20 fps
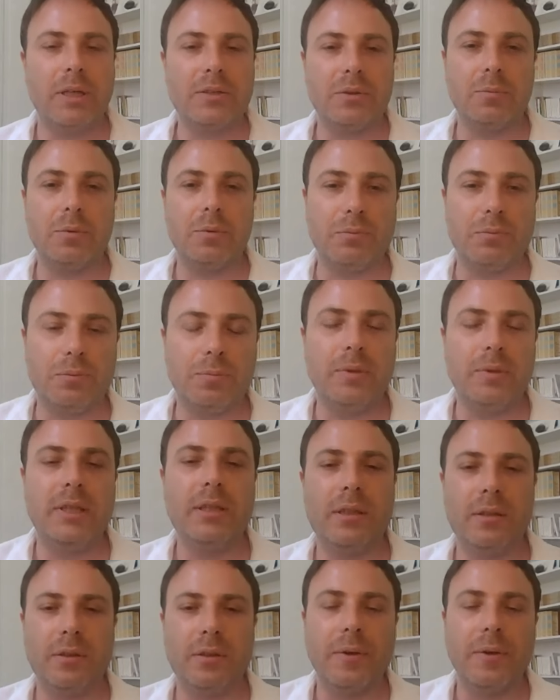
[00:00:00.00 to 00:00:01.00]
par exemple le
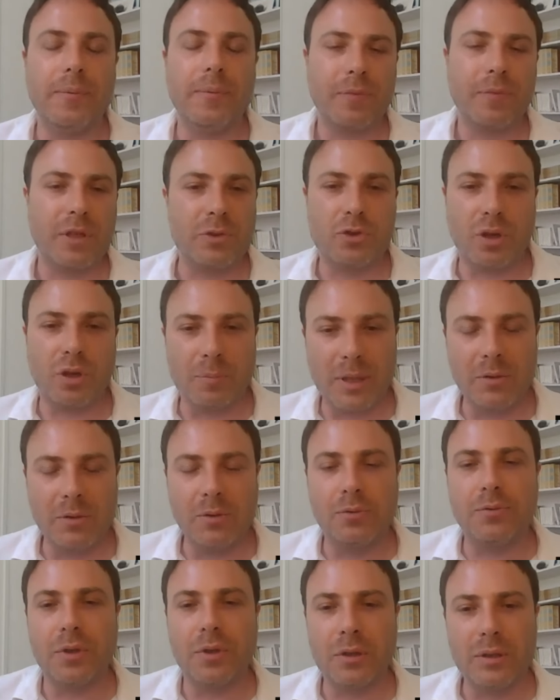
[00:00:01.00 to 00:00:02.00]
public euh,
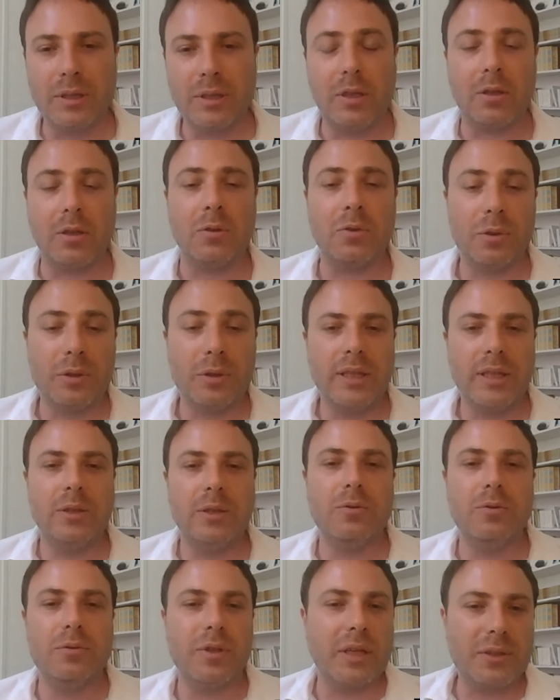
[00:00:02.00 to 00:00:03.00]
germanophone, et leur
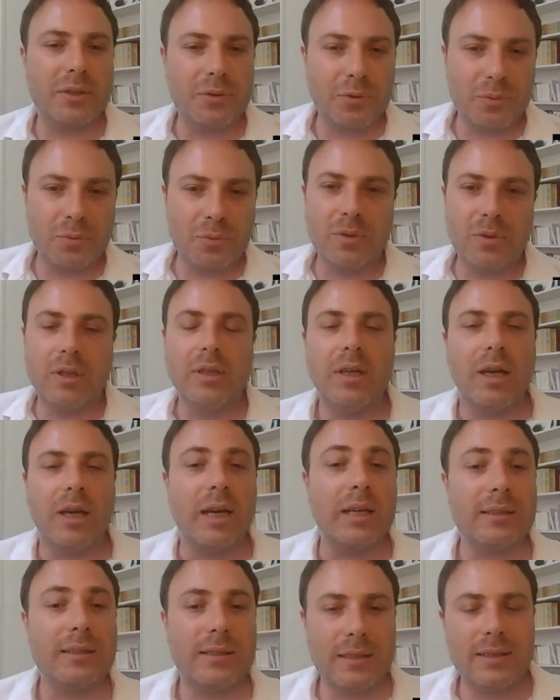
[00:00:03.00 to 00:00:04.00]
donner une version
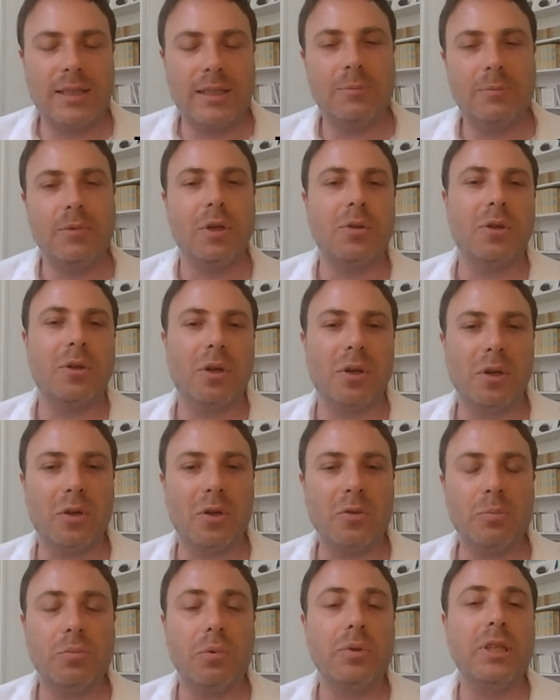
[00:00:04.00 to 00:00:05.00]
accessible dans leur
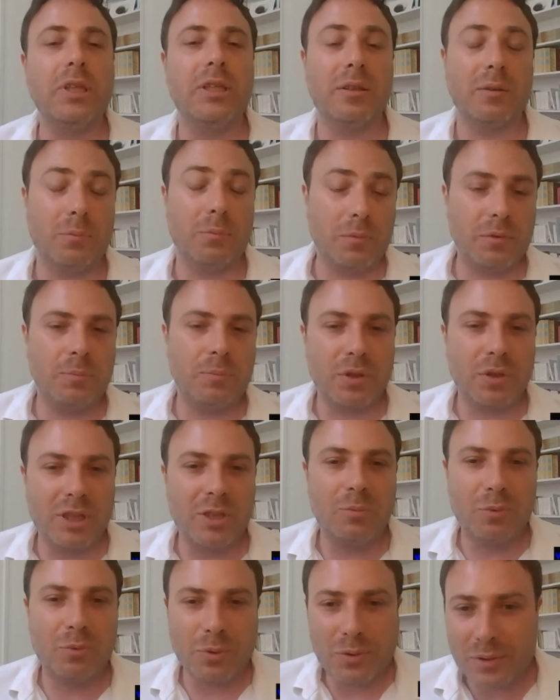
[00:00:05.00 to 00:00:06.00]
langue pour qu'ils pour
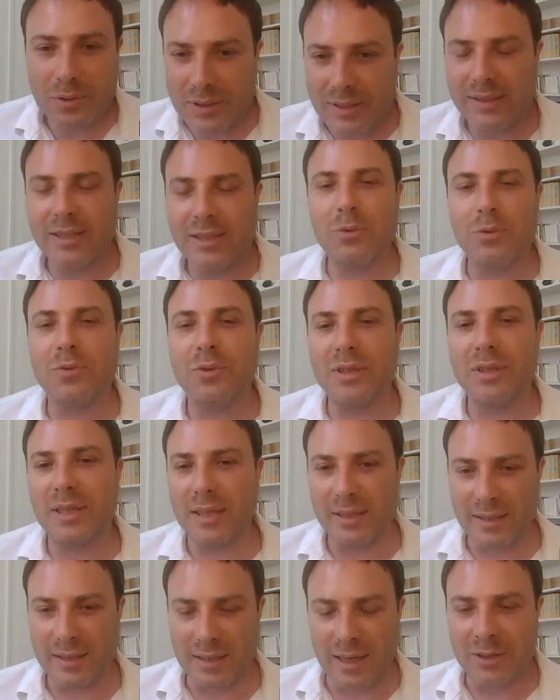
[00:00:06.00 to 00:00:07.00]
qu'ils puissent aussi découvrir
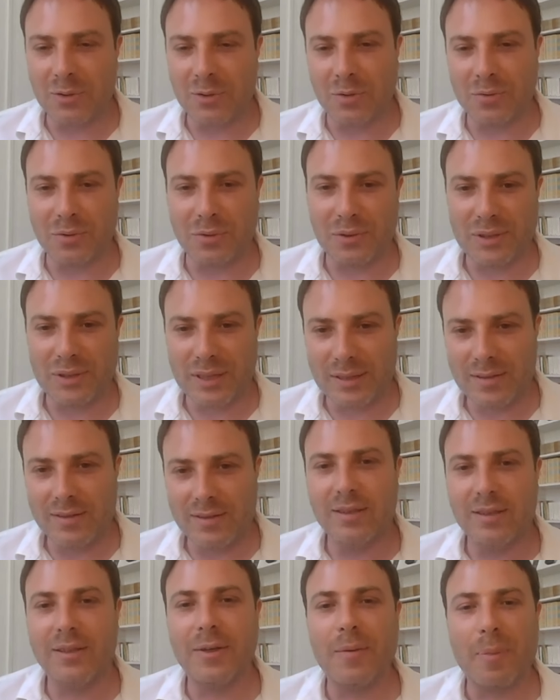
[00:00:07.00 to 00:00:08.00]
la littérature
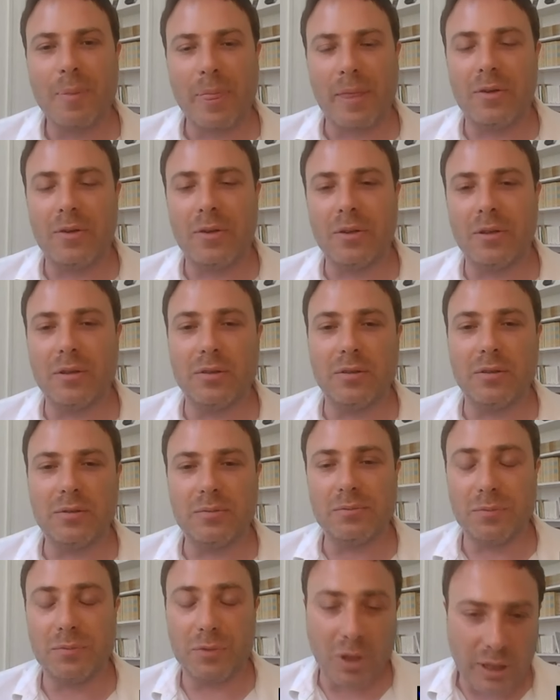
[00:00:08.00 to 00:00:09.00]
française euh,
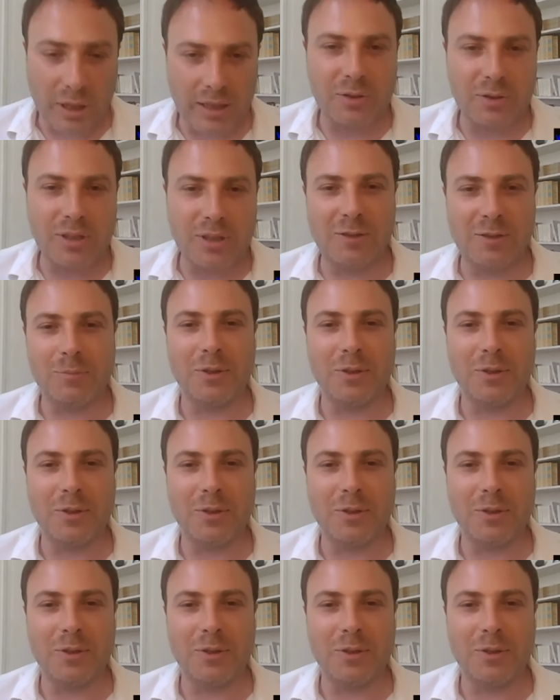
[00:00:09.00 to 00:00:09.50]
dans la langue